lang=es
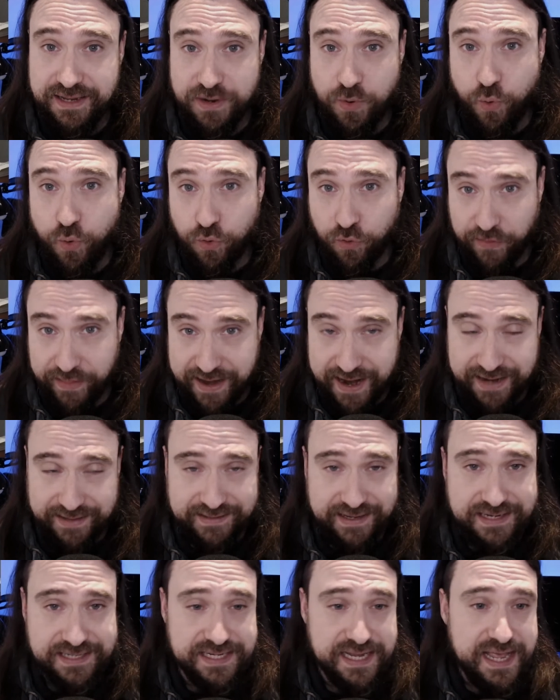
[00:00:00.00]
juego de
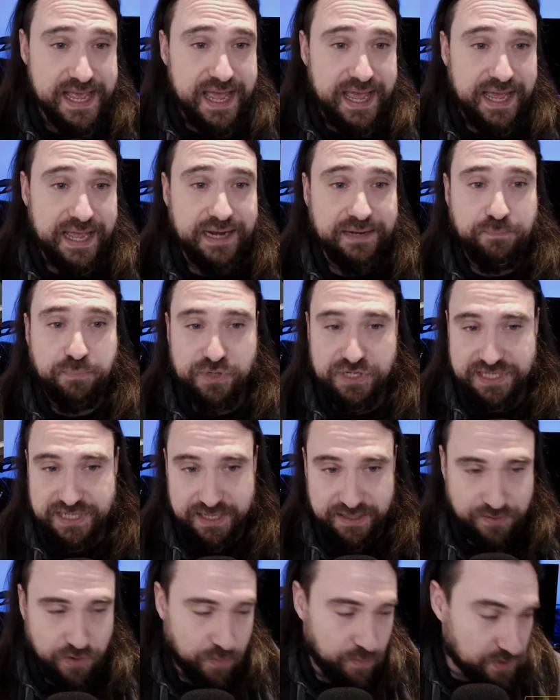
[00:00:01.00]
cartas, él pues
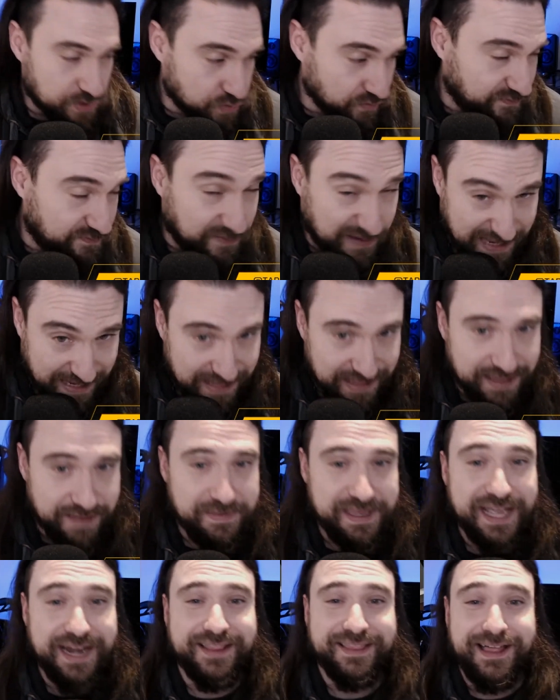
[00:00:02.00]
como es un friki de
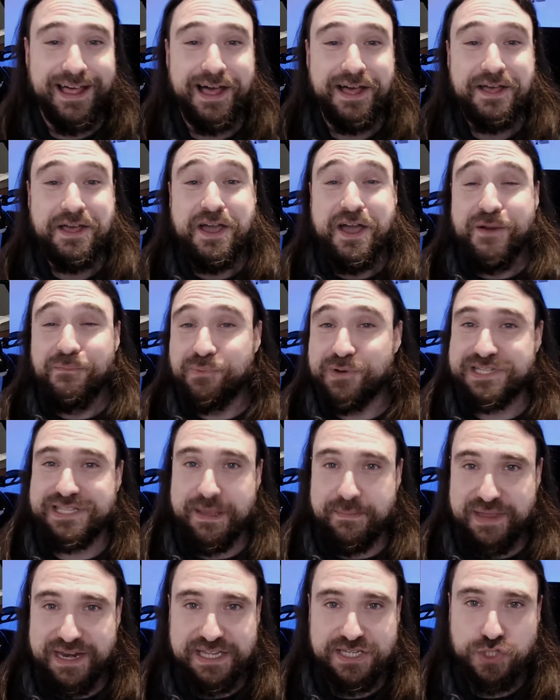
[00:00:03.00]
mierda, pues
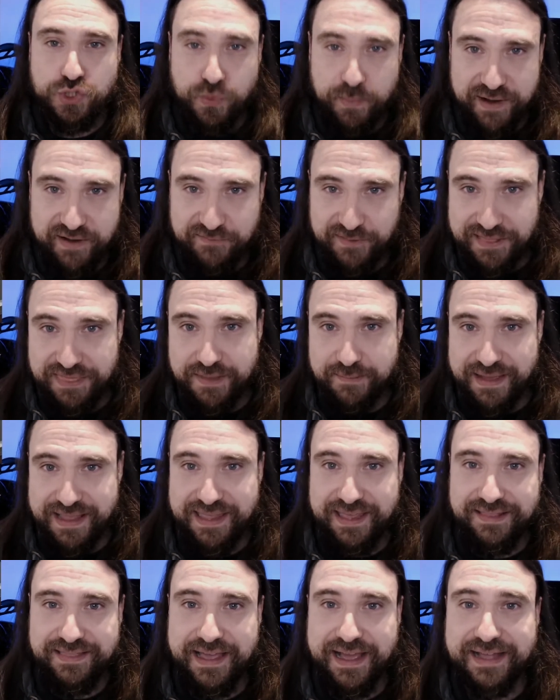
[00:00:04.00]
también es súper fan de
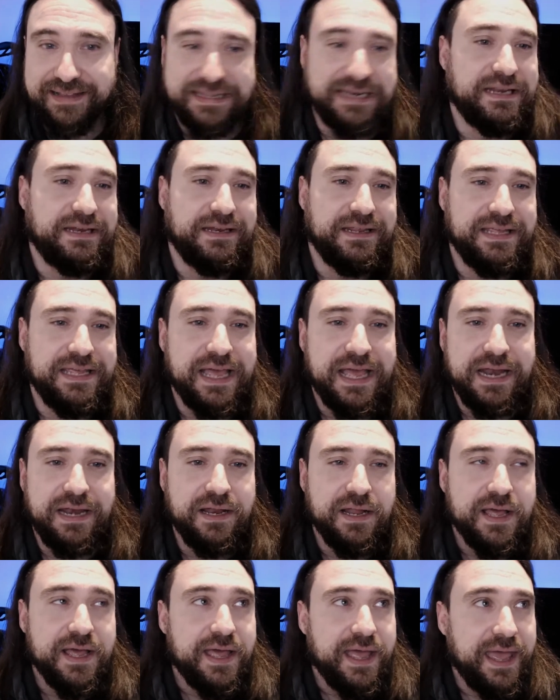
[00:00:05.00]
Magic the Gathering. Y él
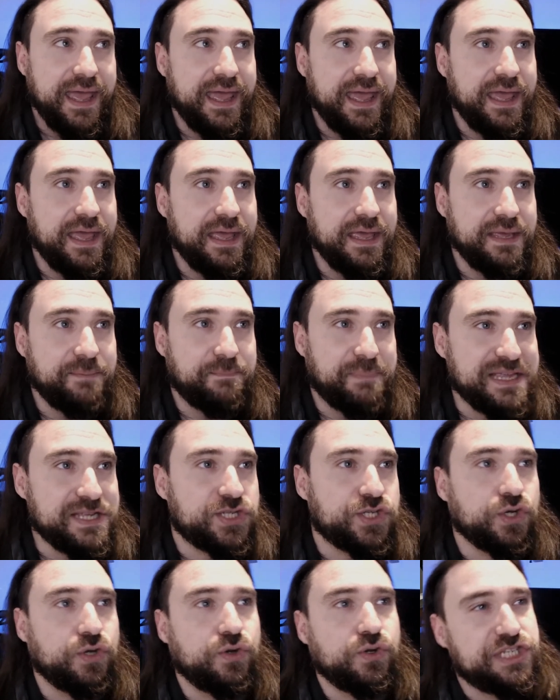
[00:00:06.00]
eh,
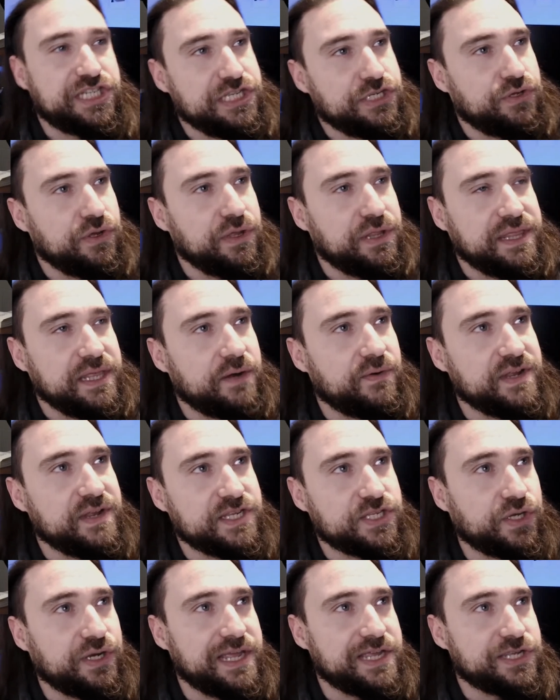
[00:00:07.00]
pensó, si yo hiciera una
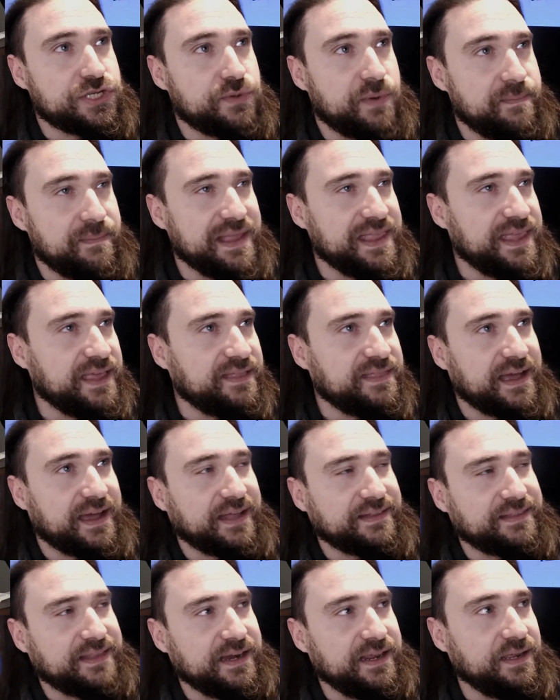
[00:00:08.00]
historia sobre Magic the
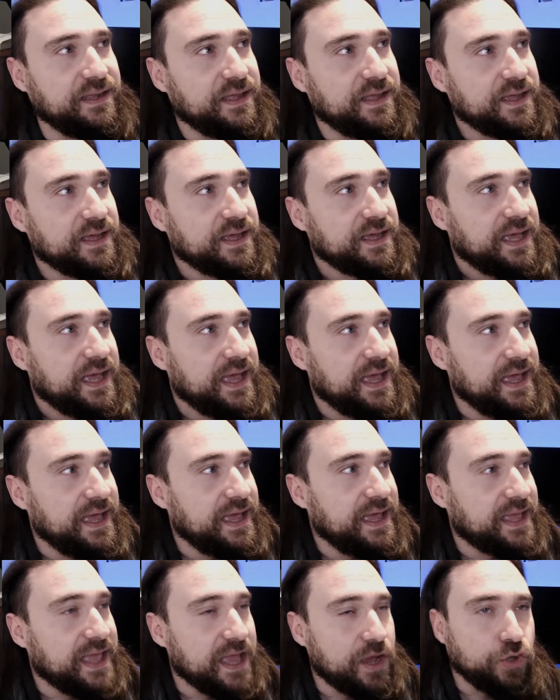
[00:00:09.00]
Gathering,
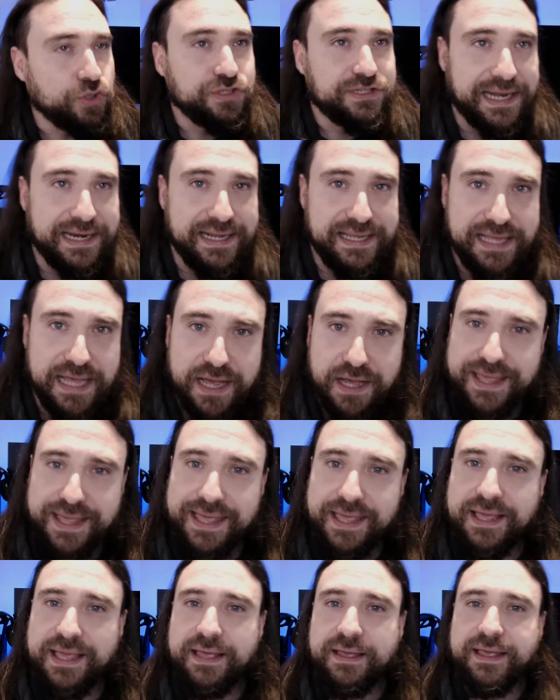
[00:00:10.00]
eh, ¿qué contaría?
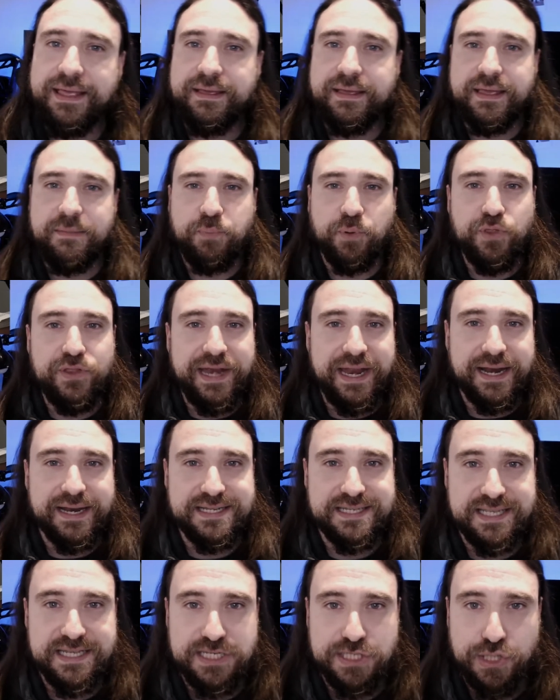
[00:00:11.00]
¿Qué, pondría en
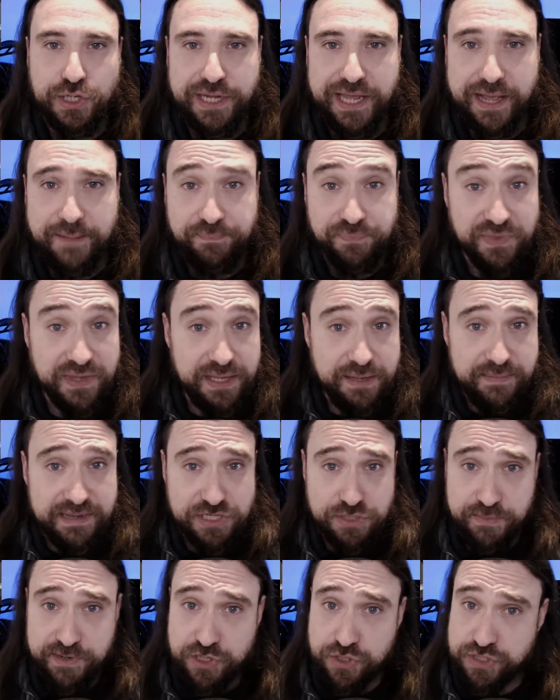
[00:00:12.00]
esta historia? Y
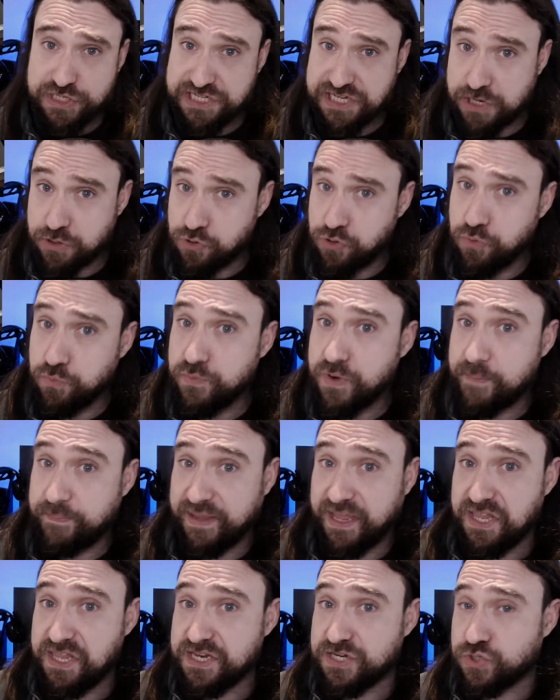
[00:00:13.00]
más o menos desarrolló una
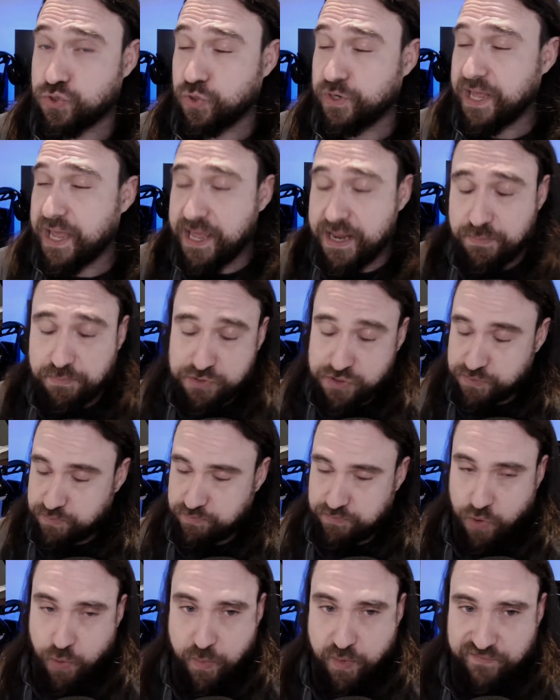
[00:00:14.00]
pequeña historia él, pues
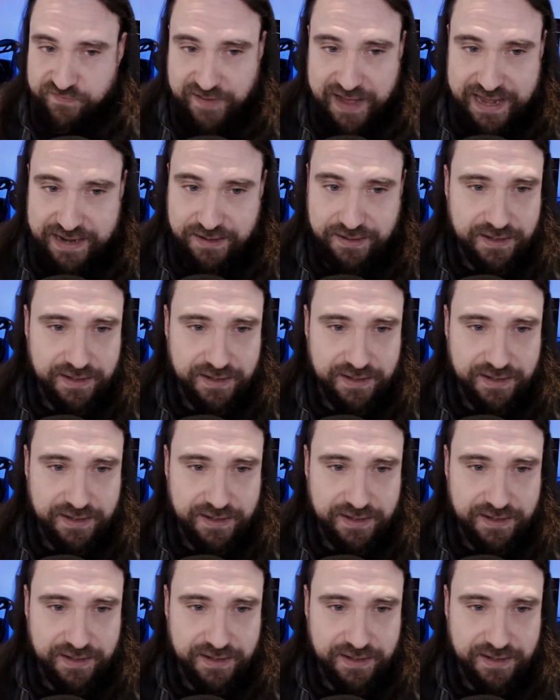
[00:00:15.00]
como fan,